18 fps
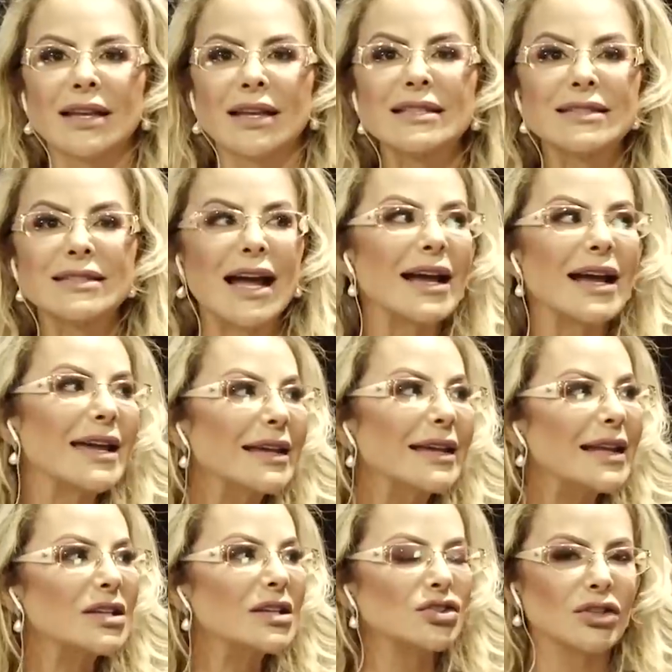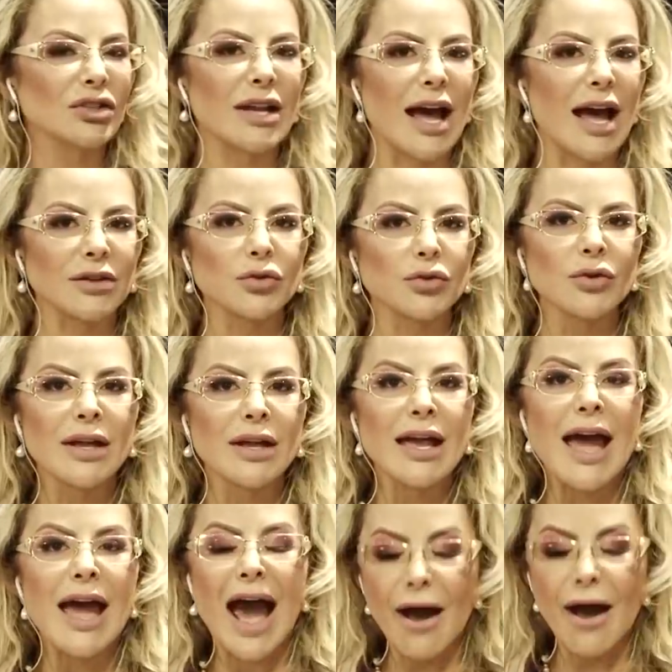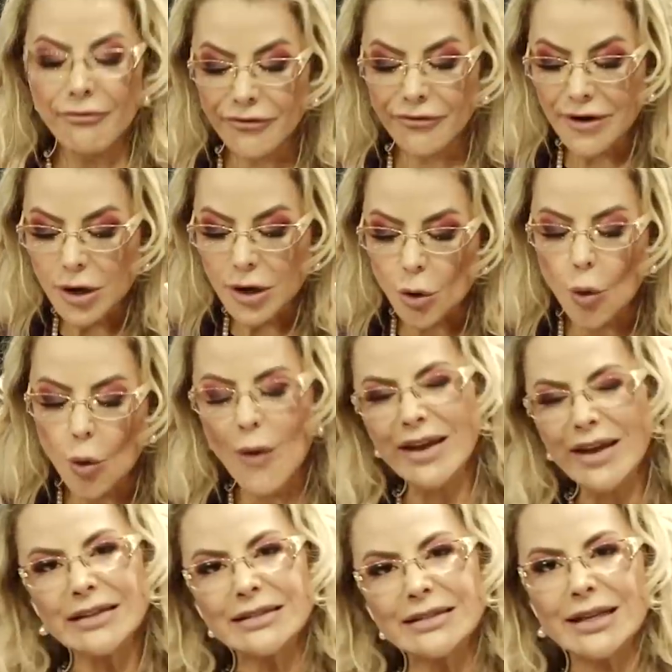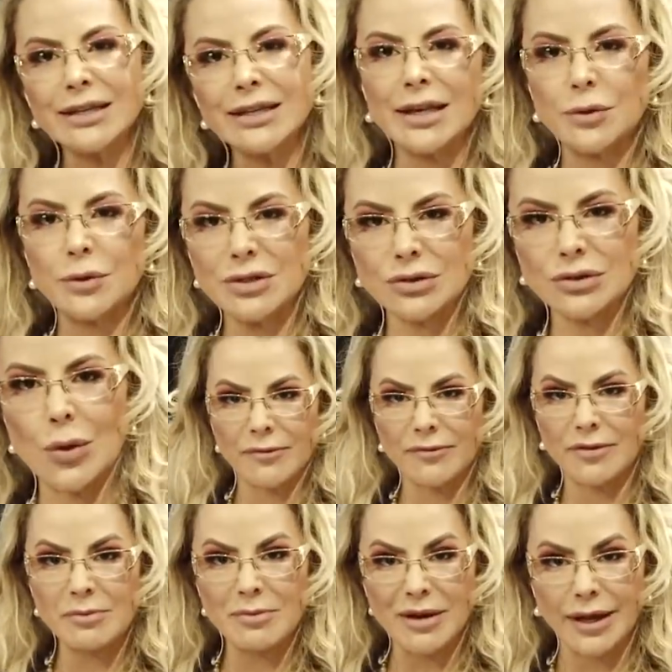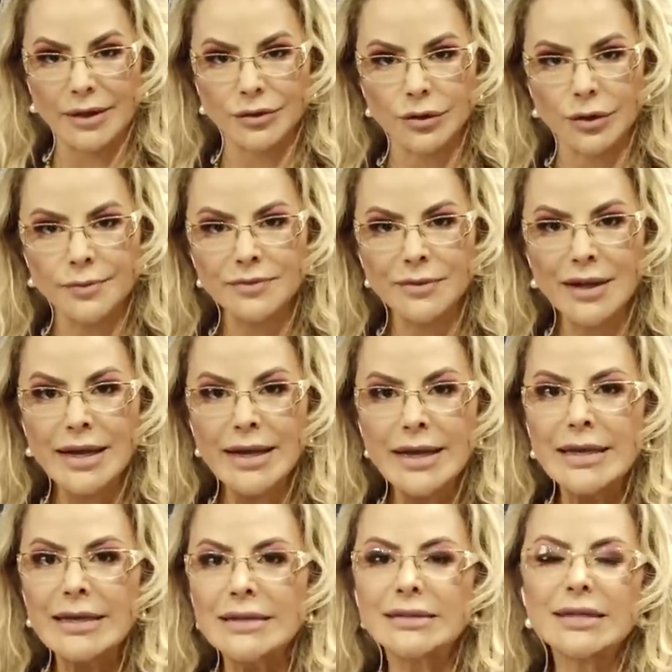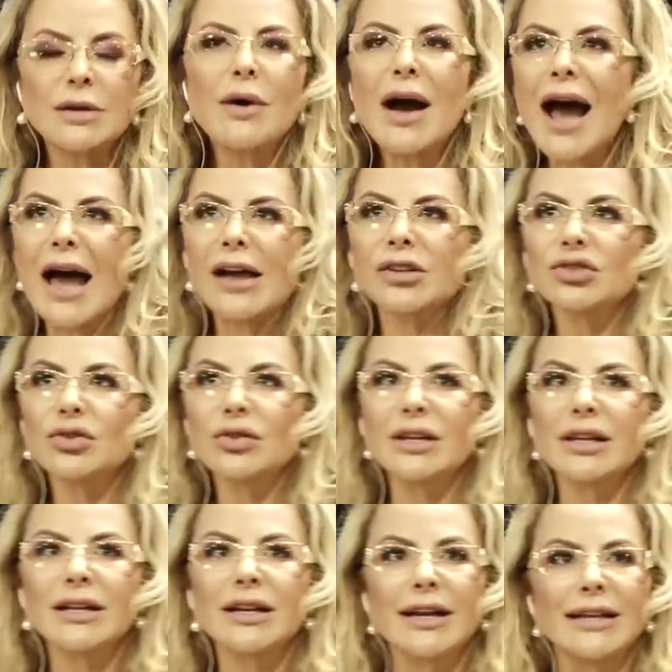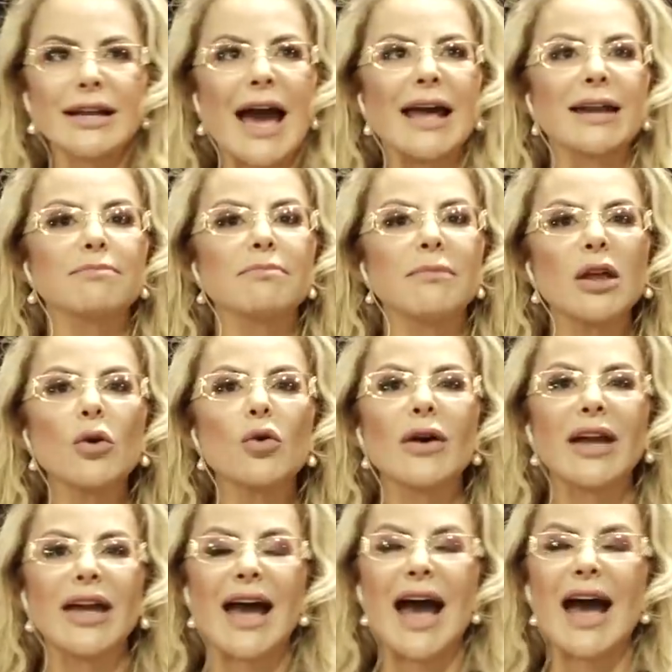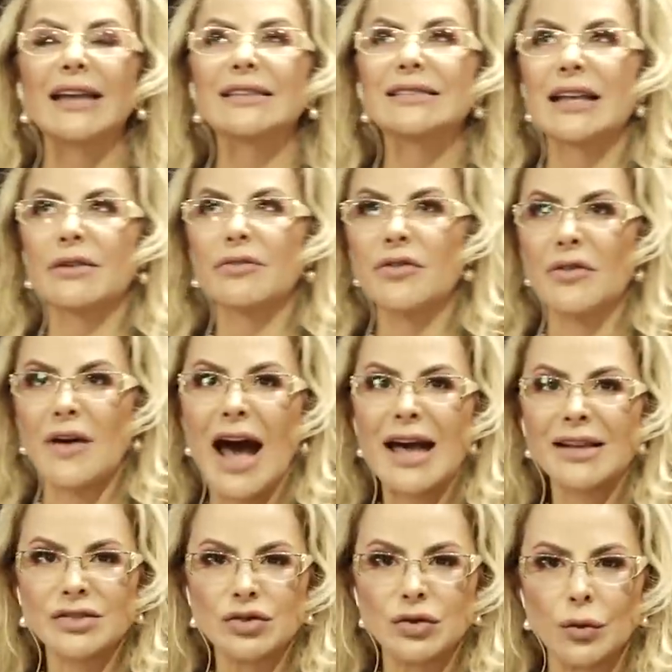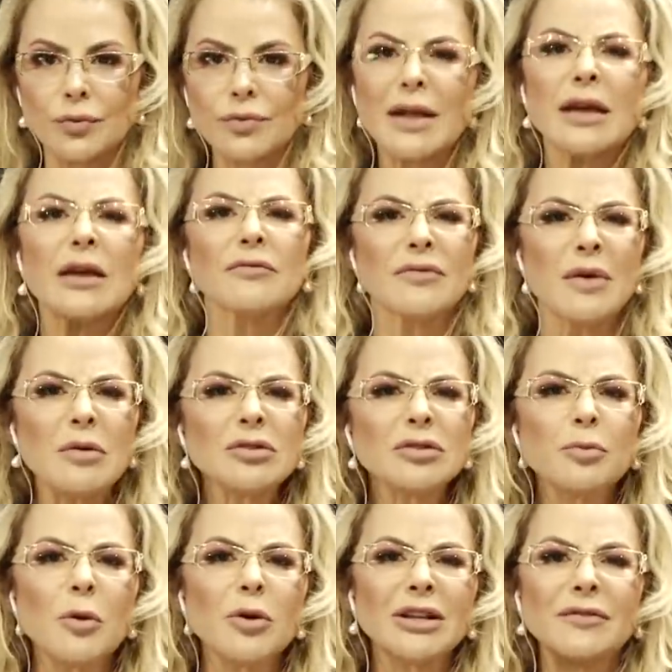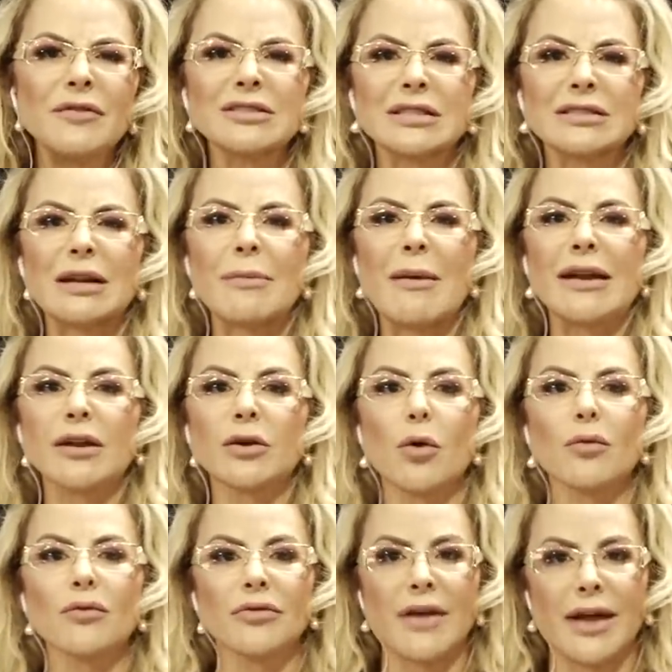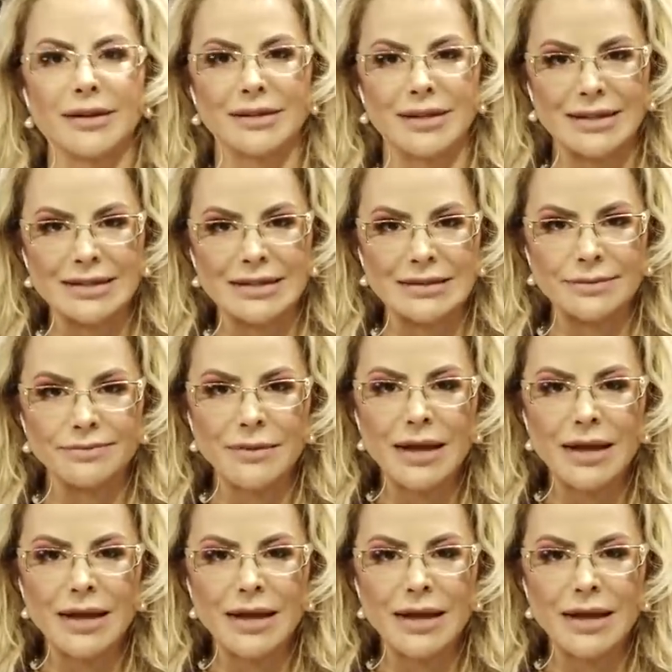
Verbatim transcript: está relacionado à frequência que eu estou vibrando. Se eu acho que ganhar mil reais é fácil, Vamos supor que você trabalhe com vendas.